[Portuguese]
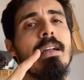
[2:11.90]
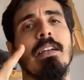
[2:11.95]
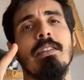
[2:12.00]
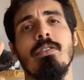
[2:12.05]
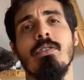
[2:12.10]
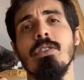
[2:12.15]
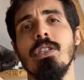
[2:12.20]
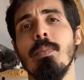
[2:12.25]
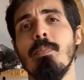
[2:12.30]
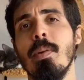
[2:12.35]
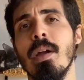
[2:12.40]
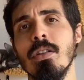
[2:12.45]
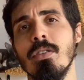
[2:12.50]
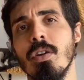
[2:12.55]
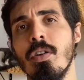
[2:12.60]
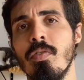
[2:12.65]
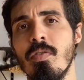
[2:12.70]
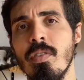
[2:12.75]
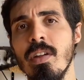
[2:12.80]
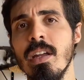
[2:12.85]
questão de
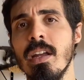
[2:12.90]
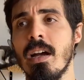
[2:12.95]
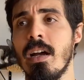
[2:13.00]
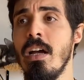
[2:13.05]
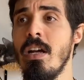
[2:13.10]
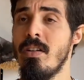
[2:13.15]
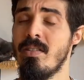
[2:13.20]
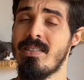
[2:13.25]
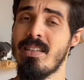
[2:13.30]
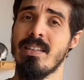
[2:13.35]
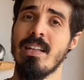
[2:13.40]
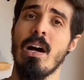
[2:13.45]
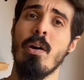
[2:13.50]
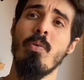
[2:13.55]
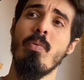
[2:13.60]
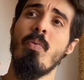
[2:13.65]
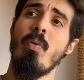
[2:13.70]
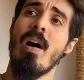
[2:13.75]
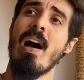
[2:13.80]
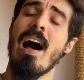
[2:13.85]
hipertrofia. Você dá
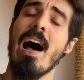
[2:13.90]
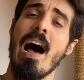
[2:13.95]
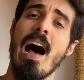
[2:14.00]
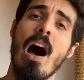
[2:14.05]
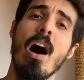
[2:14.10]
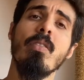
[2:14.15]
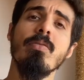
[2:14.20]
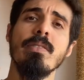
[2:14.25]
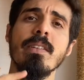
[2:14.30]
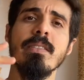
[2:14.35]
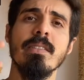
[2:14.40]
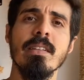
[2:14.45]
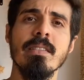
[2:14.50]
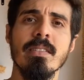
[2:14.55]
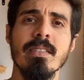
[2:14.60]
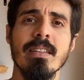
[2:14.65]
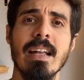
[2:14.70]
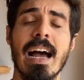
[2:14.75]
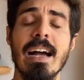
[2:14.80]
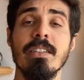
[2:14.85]
um alta
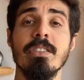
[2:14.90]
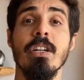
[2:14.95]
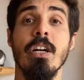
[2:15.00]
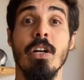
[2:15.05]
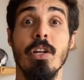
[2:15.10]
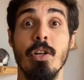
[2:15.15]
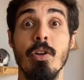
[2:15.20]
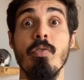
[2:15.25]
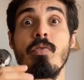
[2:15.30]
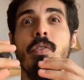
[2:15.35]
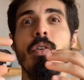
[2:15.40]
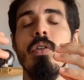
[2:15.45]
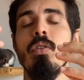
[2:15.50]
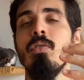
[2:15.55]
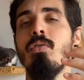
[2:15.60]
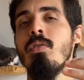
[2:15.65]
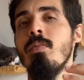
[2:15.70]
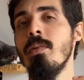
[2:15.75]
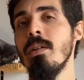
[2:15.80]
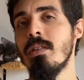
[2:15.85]
intensidade e o
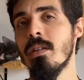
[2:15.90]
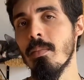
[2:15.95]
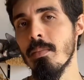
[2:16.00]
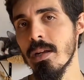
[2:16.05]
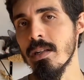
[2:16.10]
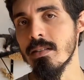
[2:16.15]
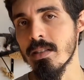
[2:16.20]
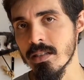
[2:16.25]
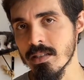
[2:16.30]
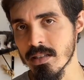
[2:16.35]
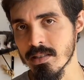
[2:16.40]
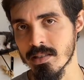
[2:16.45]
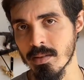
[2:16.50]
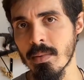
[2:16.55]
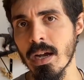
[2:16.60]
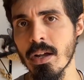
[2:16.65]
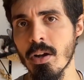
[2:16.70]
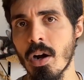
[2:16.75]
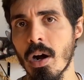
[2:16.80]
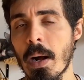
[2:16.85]
volume também tende a ser
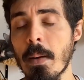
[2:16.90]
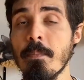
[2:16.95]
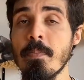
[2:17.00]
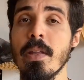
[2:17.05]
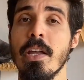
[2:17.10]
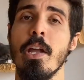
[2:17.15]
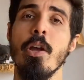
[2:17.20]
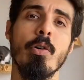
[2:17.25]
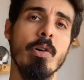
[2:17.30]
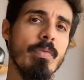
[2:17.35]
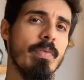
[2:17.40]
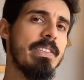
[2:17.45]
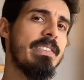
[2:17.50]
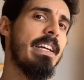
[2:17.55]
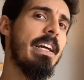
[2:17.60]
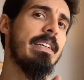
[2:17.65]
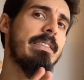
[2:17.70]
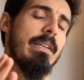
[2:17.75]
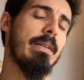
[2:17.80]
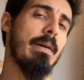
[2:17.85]
maior. E quando você
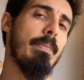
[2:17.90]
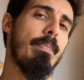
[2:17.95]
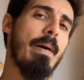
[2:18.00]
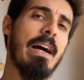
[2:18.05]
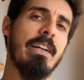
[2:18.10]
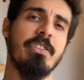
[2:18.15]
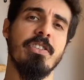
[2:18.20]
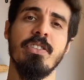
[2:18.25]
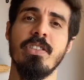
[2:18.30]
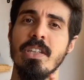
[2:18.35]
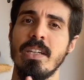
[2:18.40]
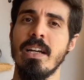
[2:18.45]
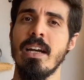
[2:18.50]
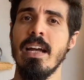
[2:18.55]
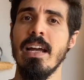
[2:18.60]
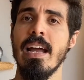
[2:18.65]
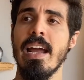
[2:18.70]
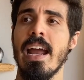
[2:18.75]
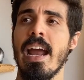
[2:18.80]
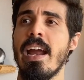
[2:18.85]
entra na parte de
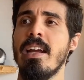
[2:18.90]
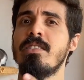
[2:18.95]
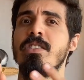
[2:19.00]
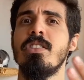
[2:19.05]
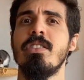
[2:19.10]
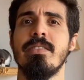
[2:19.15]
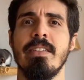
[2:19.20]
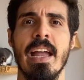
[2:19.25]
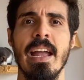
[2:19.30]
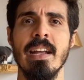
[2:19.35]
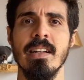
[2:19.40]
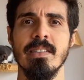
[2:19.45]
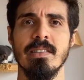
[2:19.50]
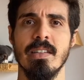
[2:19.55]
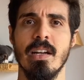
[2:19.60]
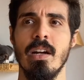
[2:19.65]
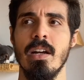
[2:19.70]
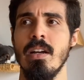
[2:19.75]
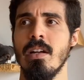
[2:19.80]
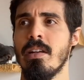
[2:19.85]

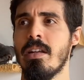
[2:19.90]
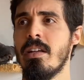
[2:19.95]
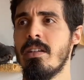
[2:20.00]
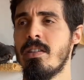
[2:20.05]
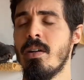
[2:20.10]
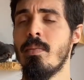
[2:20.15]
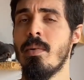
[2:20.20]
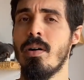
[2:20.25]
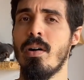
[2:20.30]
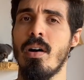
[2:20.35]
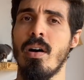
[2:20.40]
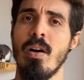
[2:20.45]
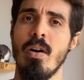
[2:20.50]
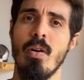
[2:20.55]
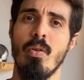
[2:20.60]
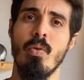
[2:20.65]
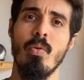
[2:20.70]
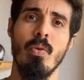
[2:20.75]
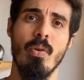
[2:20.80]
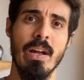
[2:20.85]
resistência, que chama
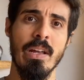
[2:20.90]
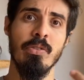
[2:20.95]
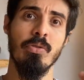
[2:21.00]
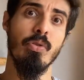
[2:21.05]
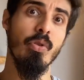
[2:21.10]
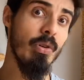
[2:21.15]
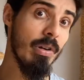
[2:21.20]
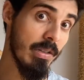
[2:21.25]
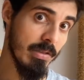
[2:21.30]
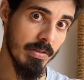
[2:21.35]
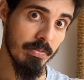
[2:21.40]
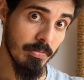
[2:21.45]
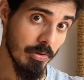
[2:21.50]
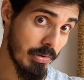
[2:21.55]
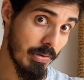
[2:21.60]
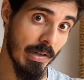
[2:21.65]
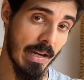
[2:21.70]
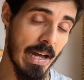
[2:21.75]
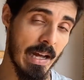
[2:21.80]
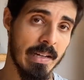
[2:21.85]
o endurance
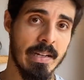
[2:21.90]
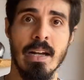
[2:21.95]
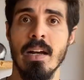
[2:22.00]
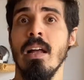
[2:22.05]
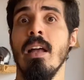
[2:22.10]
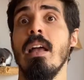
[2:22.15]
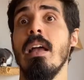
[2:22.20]
muscular, né?